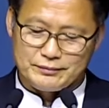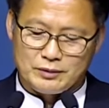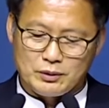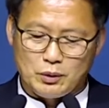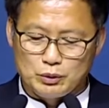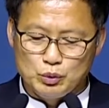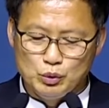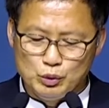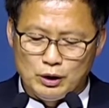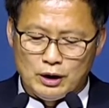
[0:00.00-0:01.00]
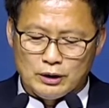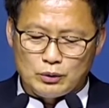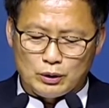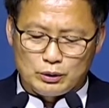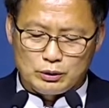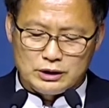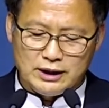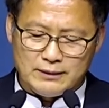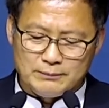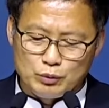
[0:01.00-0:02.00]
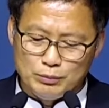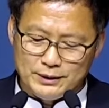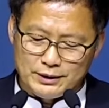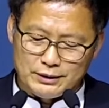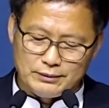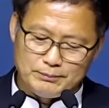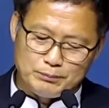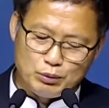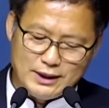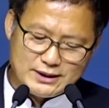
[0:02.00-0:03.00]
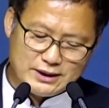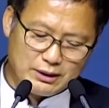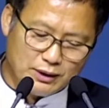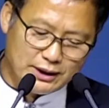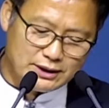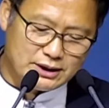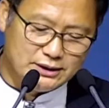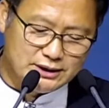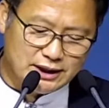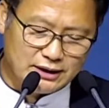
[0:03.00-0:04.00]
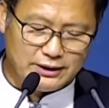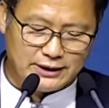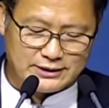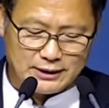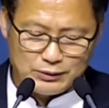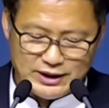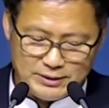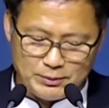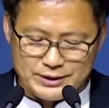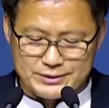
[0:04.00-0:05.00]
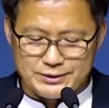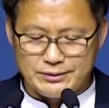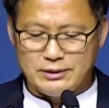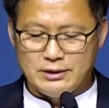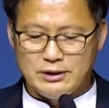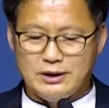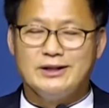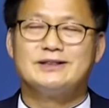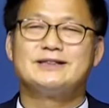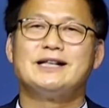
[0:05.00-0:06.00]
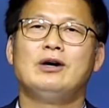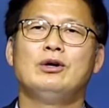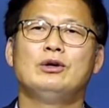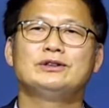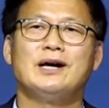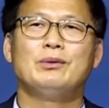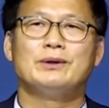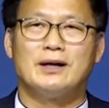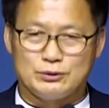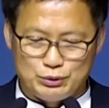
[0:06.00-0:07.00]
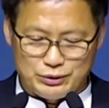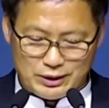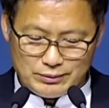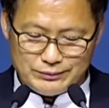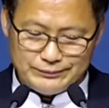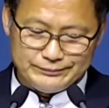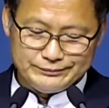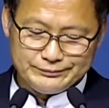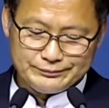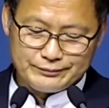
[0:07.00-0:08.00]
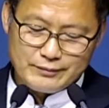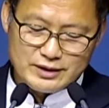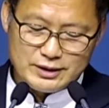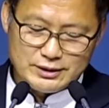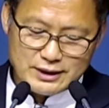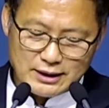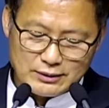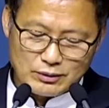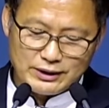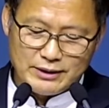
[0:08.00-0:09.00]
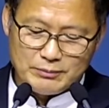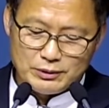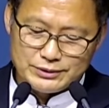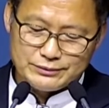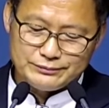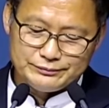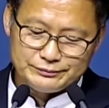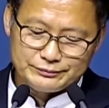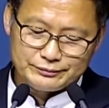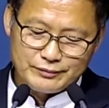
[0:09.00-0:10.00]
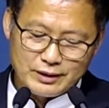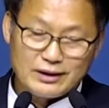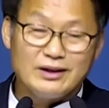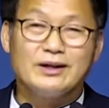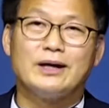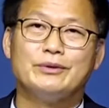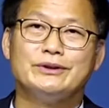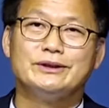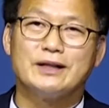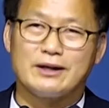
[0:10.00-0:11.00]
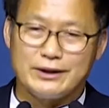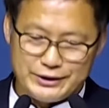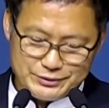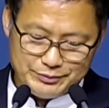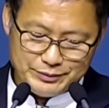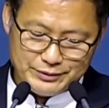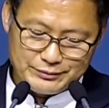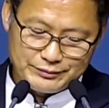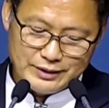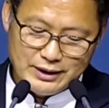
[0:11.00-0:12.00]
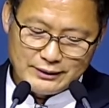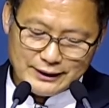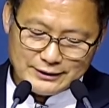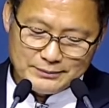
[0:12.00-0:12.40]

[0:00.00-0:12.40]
또 두, 또 그 다음 두 번은 블레셋과의 전쟁터에 자꾸 내보냈어요. 싸워, 싸우다가 죽으라고. 전사하도록 내몰죠. 그러나 다윗은 살아냈습니다. 다섯